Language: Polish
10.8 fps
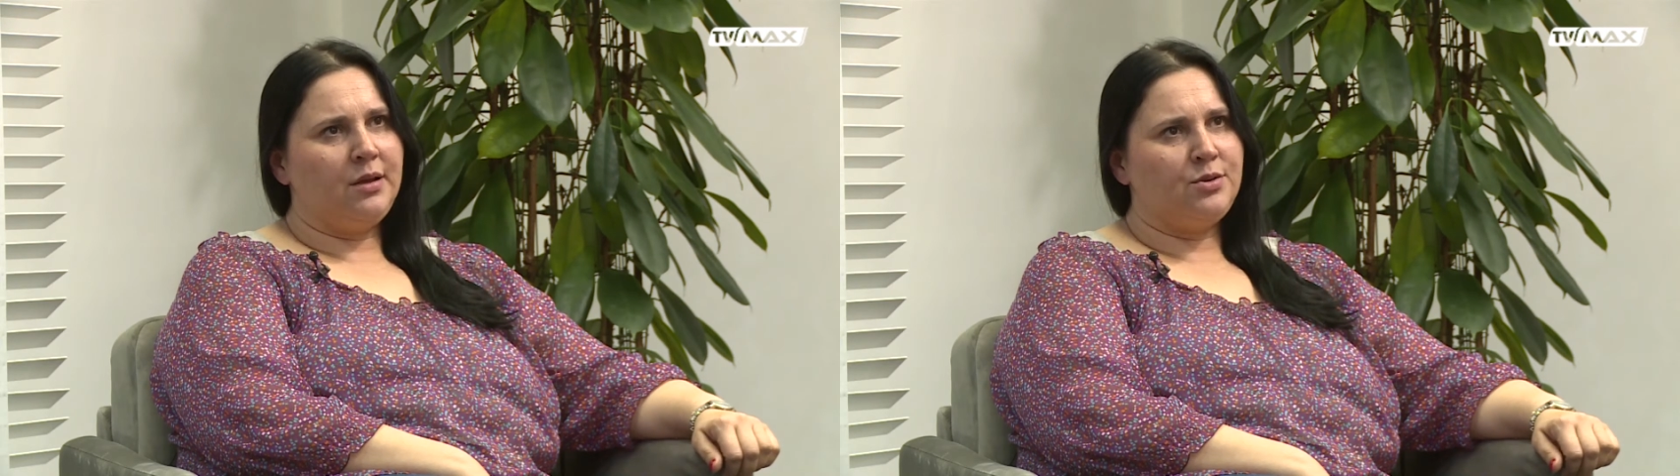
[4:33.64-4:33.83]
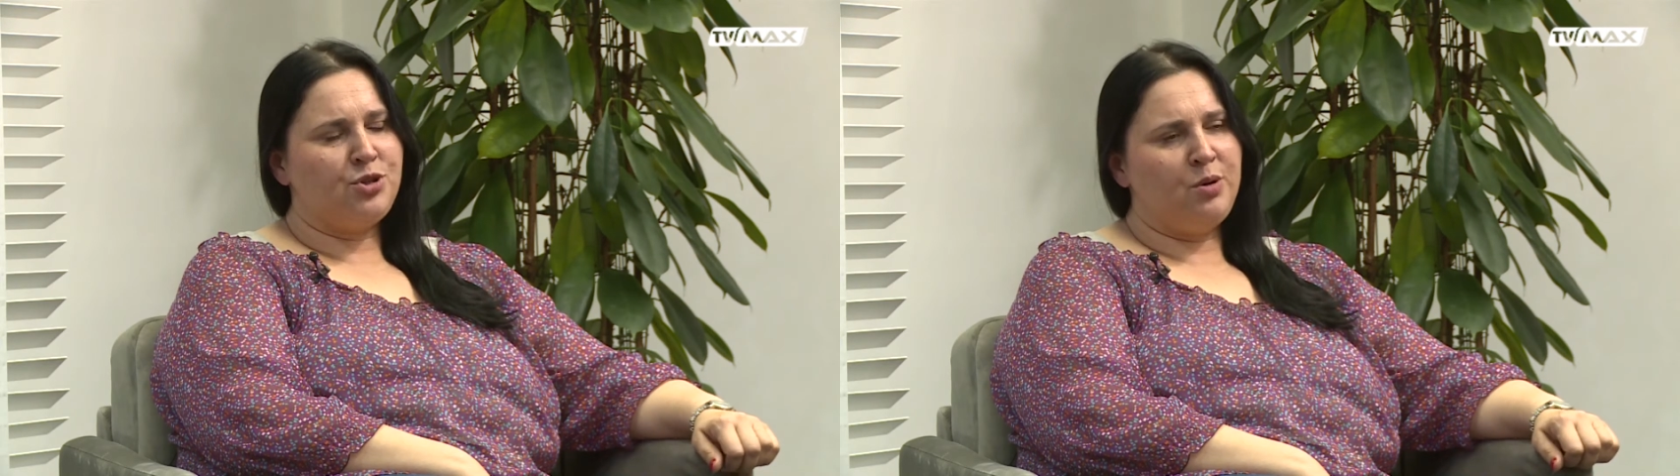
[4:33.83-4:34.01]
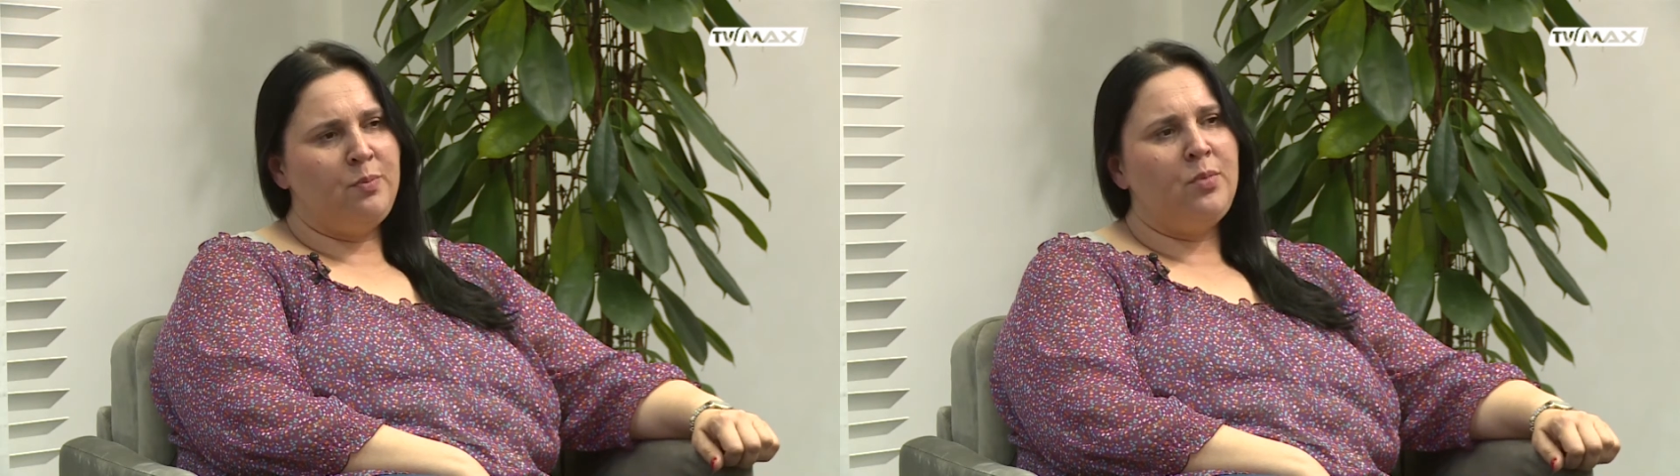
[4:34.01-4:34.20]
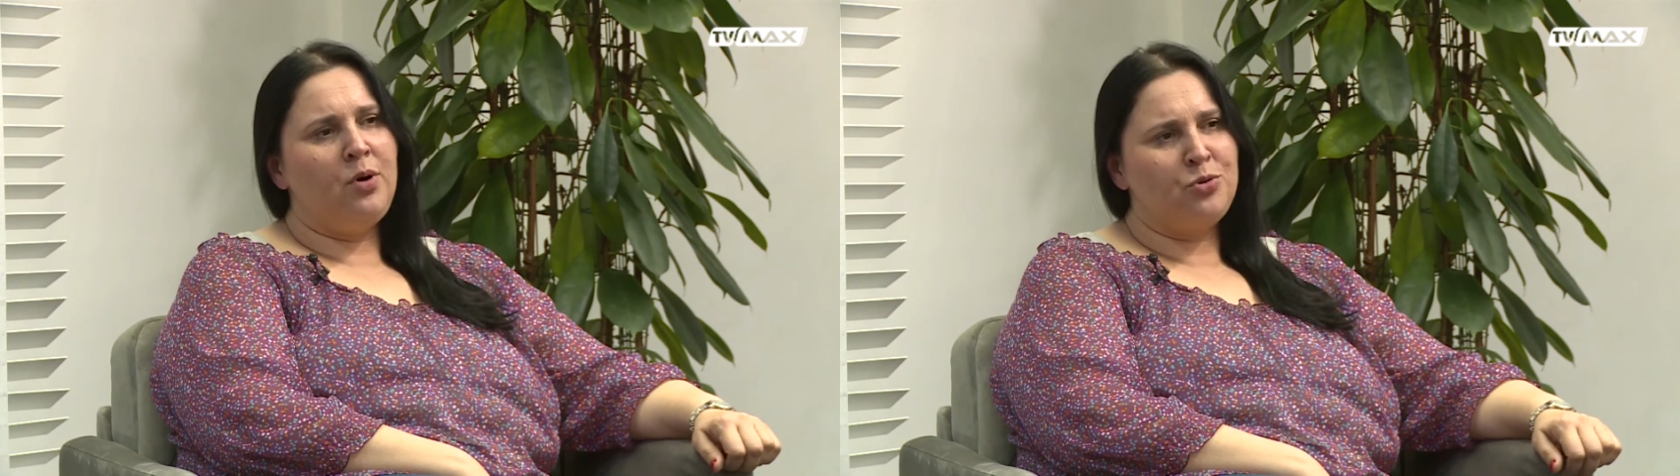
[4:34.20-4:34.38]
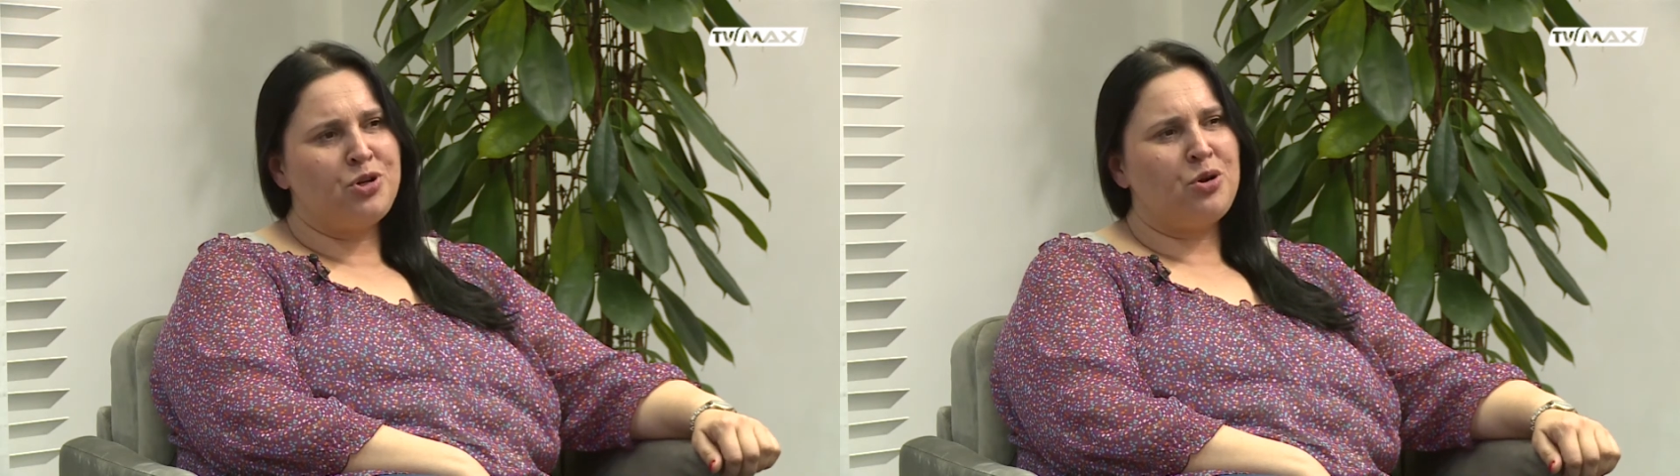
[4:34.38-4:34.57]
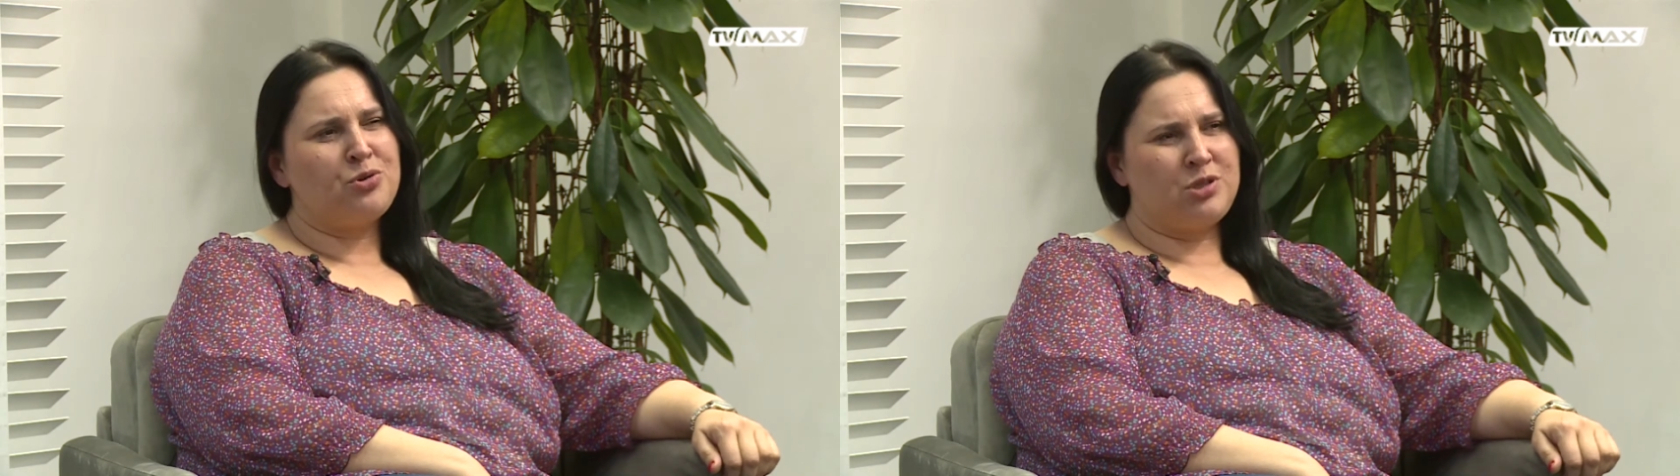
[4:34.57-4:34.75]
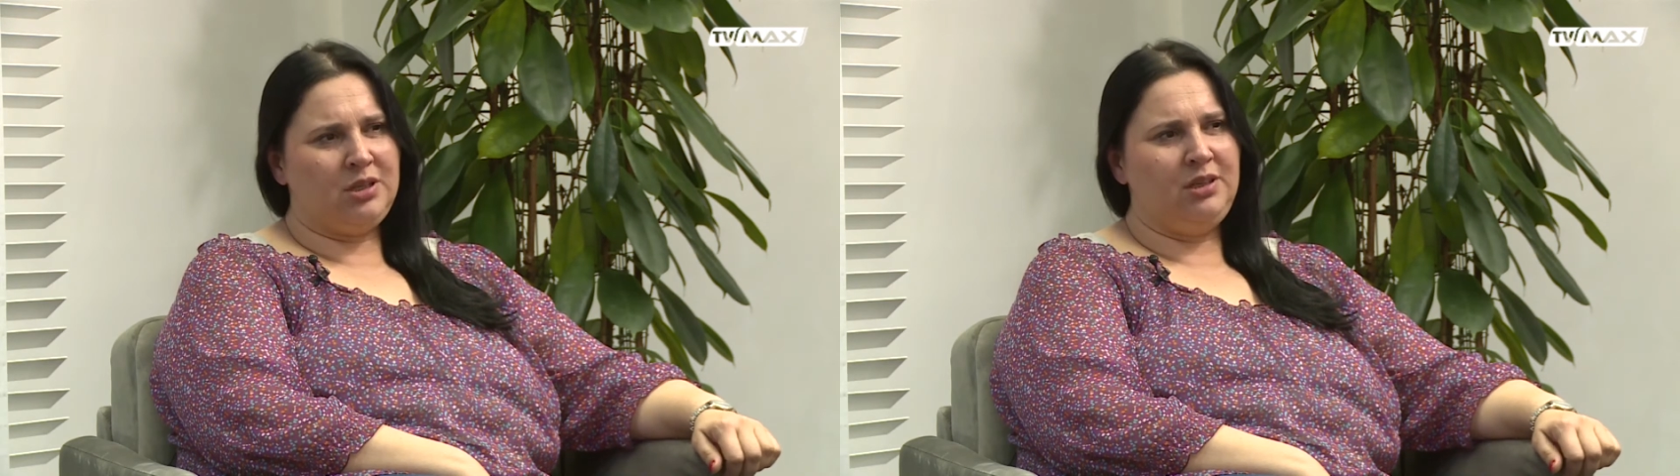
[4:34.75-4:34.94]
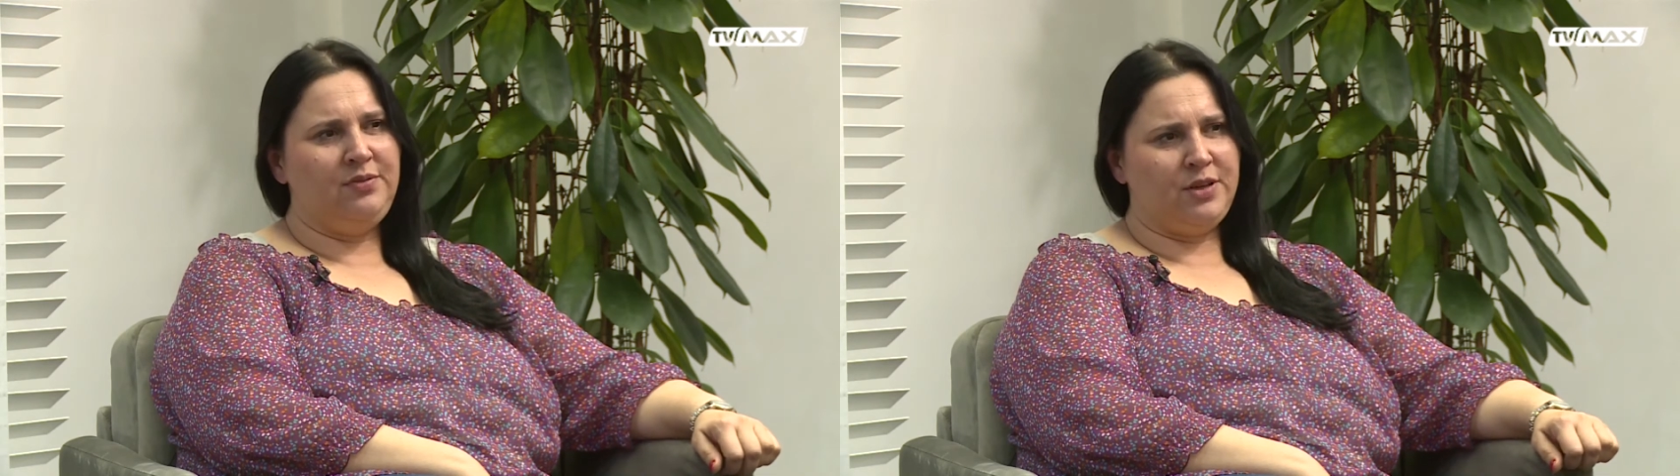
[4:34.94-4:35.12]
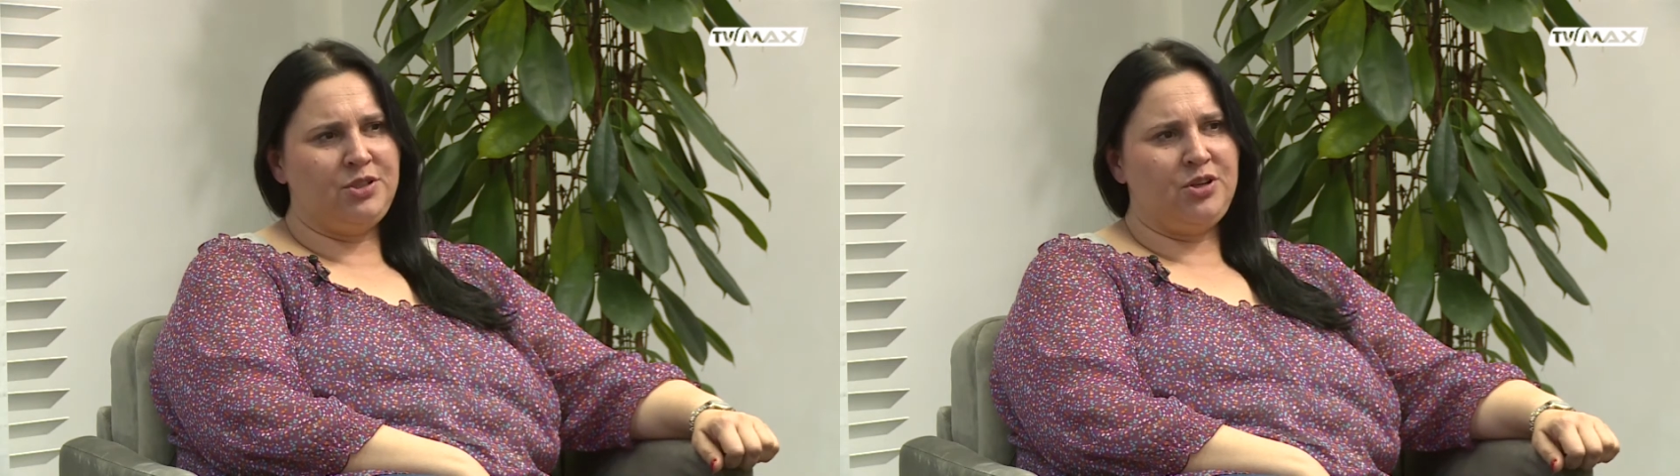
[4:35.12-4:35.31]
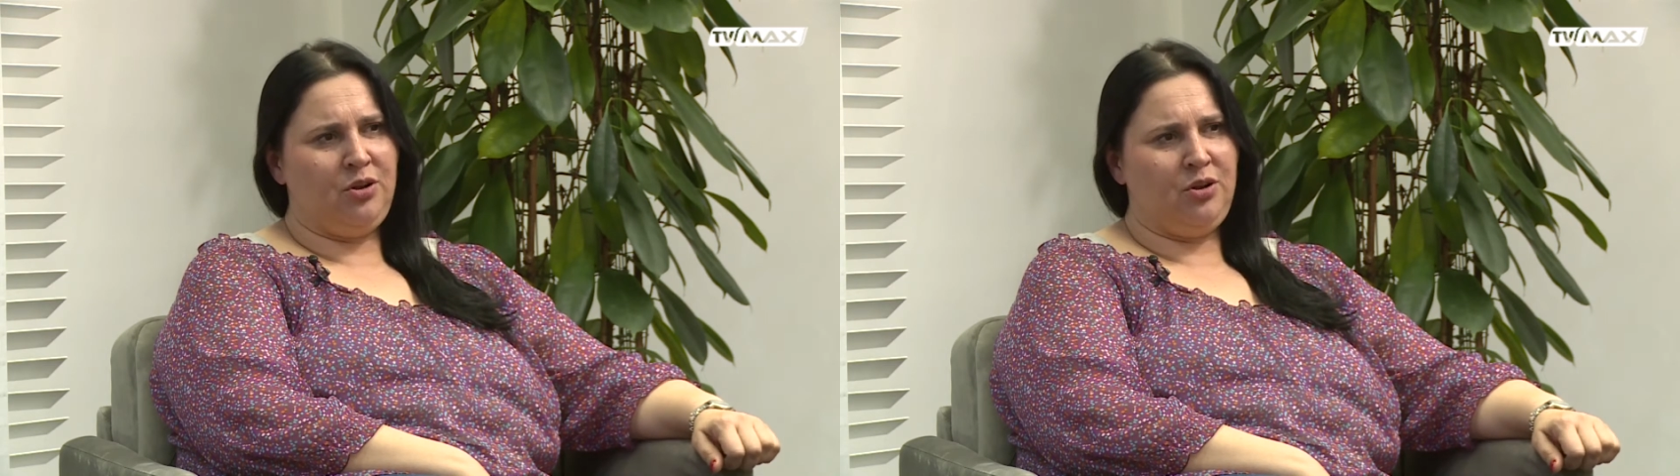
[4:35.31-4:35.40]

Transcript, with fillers: że może oczekiwać